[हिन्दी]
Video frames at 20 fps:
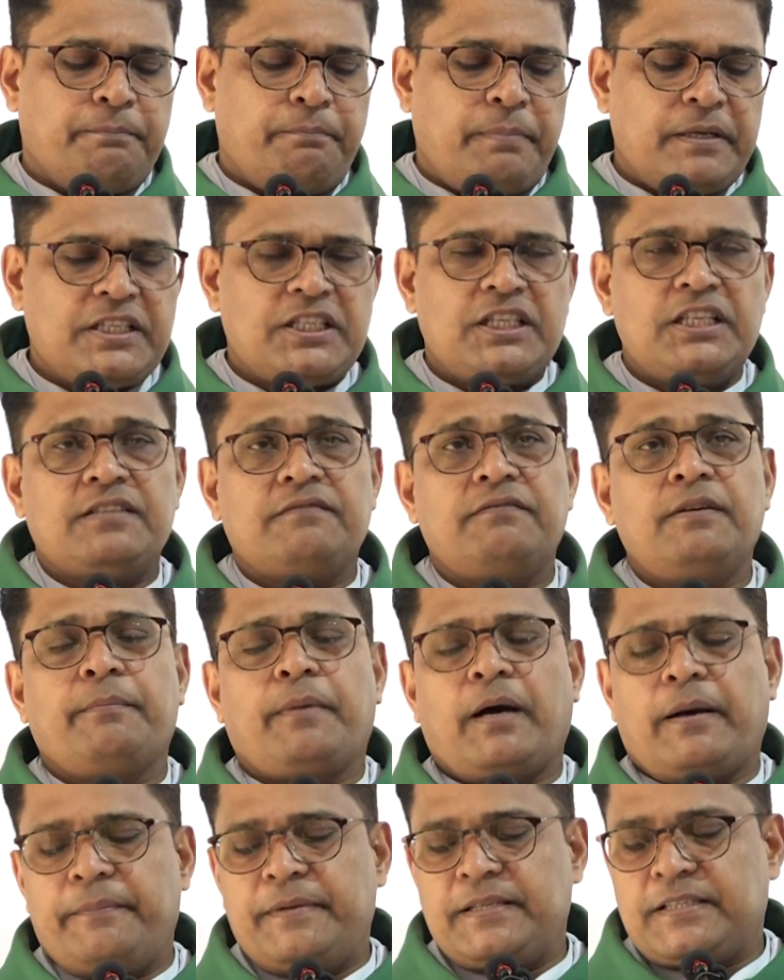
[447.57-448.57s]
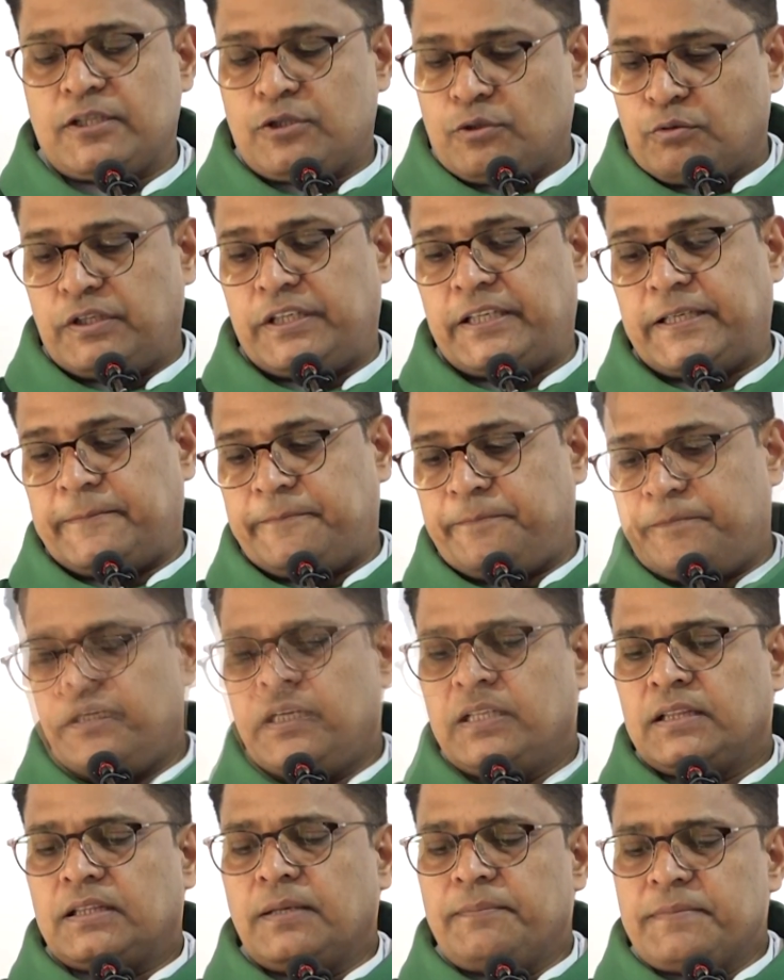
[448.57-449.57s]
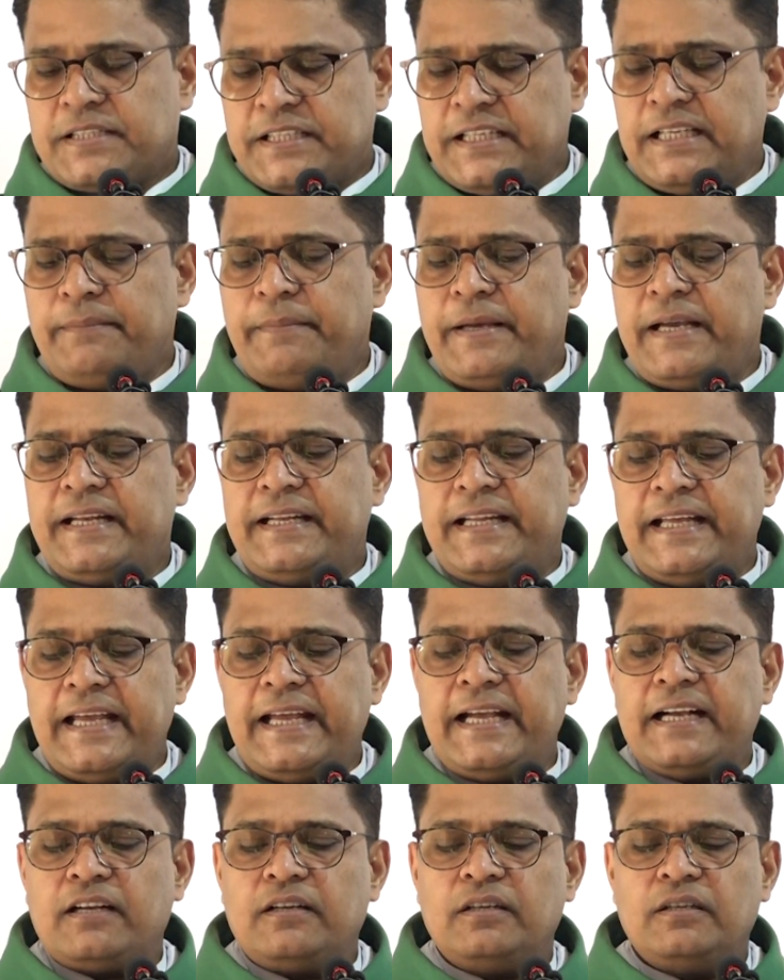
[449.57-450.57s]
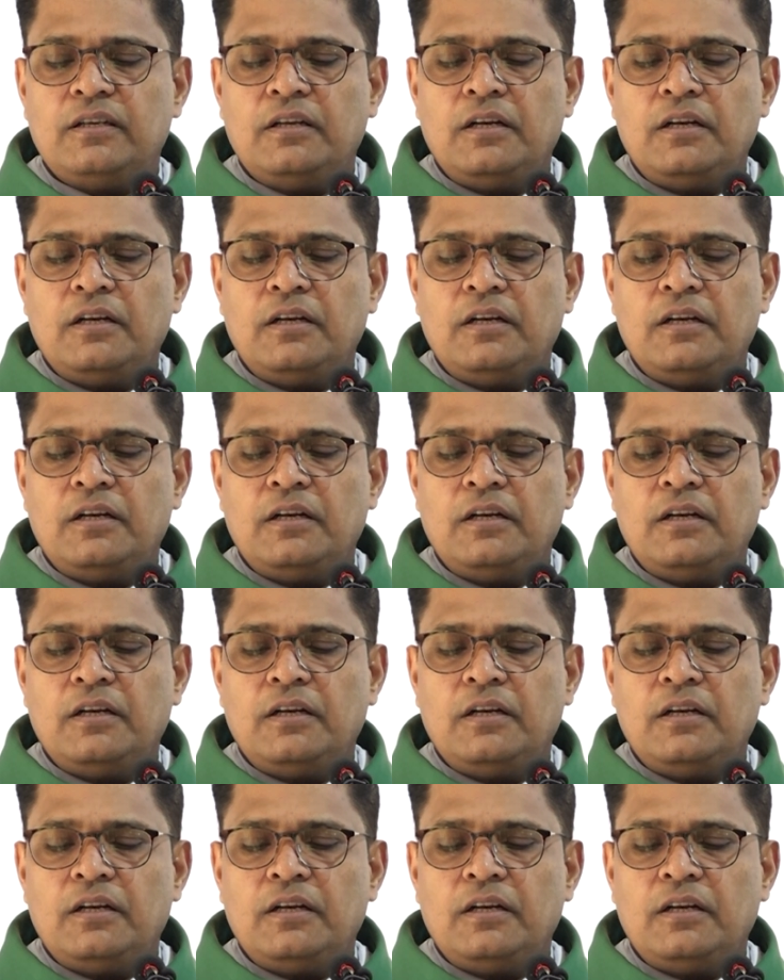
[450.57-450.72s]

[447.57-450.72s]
पच्चीसवें बाब में से सुनिए तमसील में नेक